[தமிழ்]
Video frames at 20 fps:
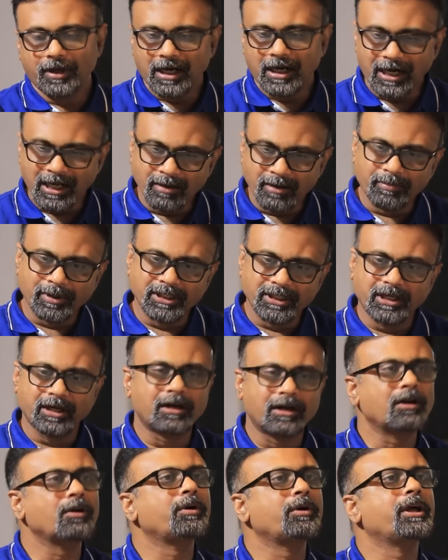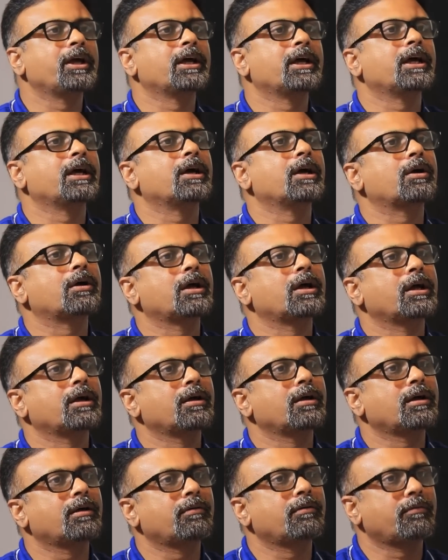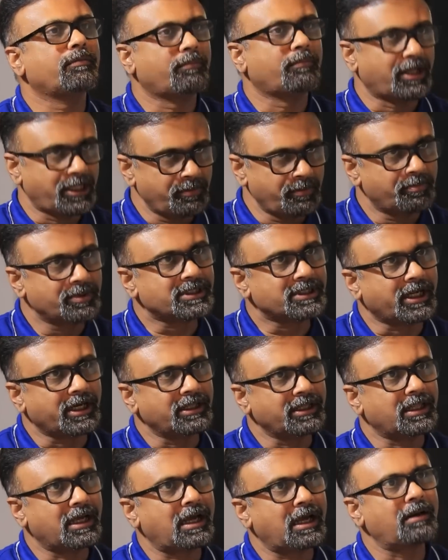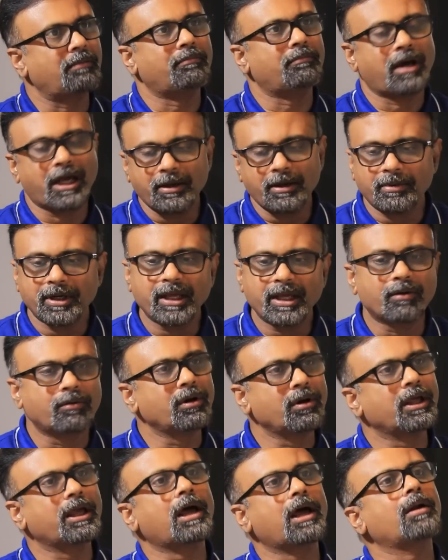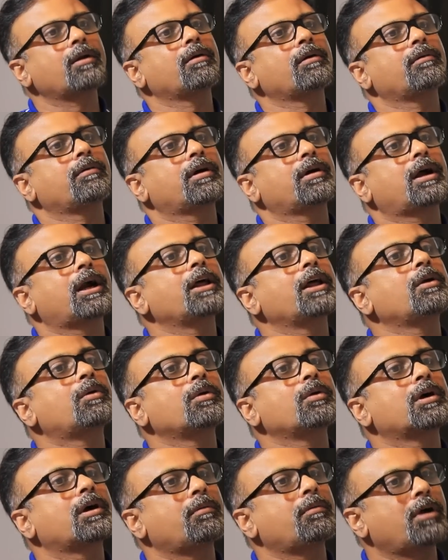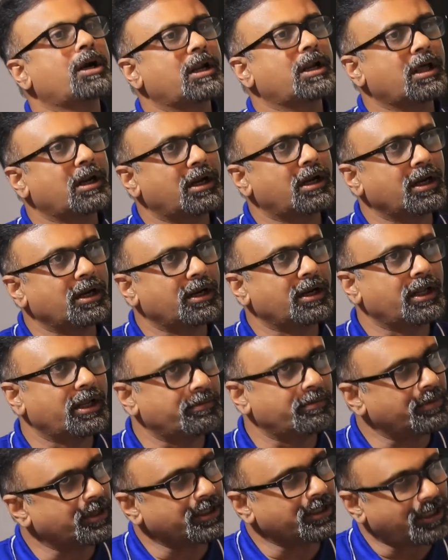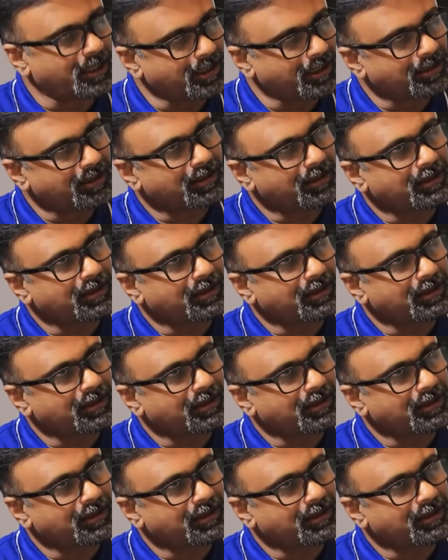கடன் பத்திரங்களுடைய மதிப்பு சரிந்தால் மறுபடியும் அவங்களுக்கு யாரும் கடன் கொடுக்க மாட்டார்கள் என்பதுதான்